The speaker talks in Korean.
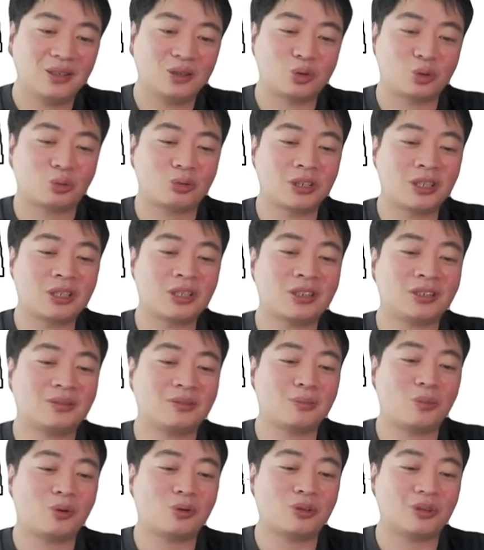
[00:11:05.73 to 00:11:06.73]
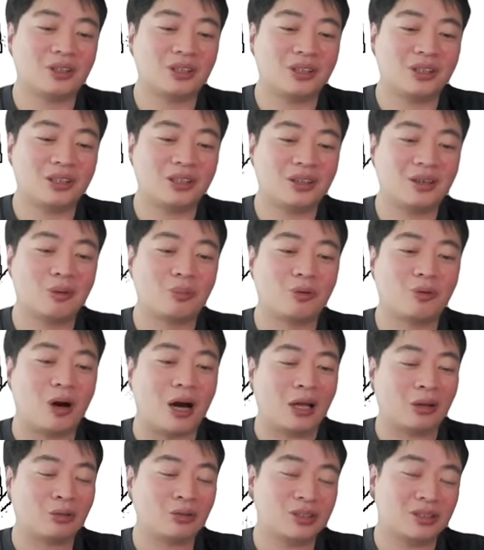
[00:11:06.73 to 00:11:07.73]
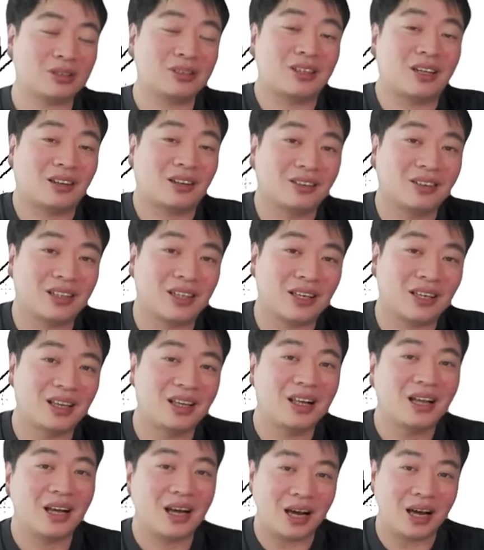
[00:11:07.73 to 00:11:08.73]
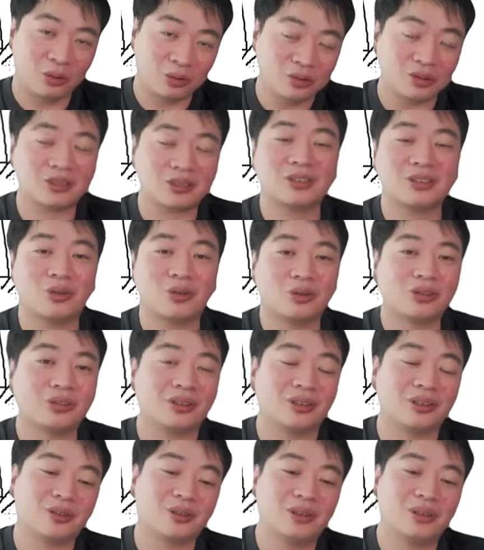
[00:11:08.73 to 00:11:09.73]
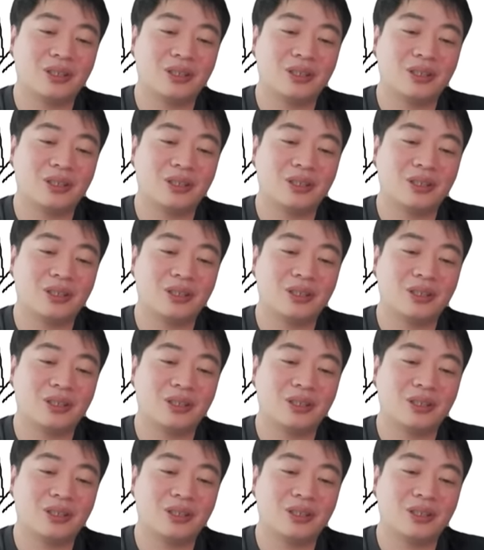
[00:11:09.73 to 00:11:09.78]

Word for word: 좀 큰물들이 이걸 보고 아도 찍는다던데 아도 찍는 경우 있어요.